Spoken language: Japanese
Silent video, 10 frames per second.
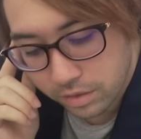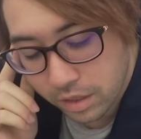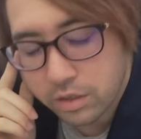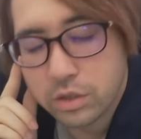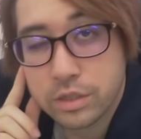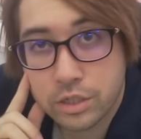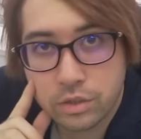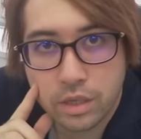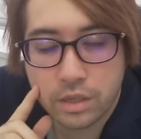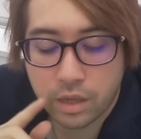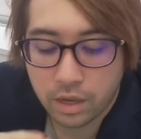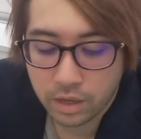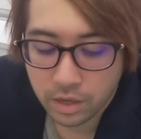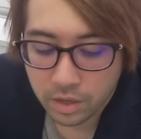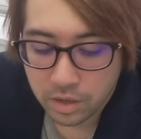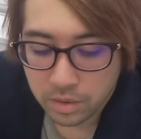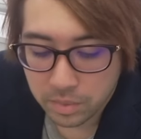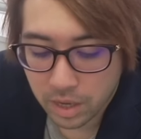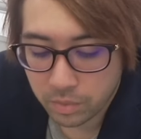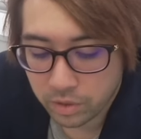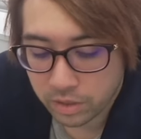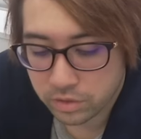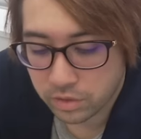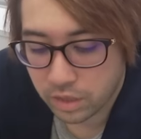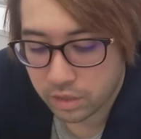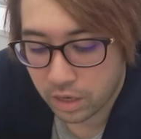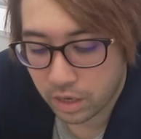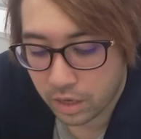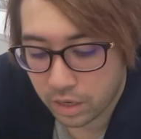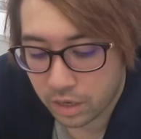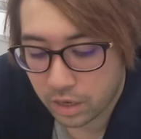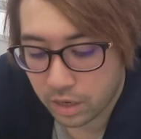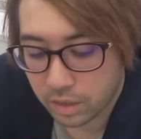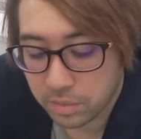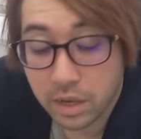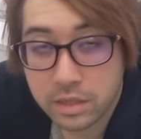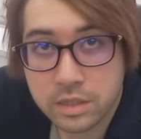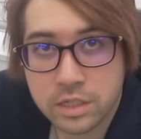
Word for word: いや、来るでしょ、絶対。まあ、アポロ X を狙って、まあ、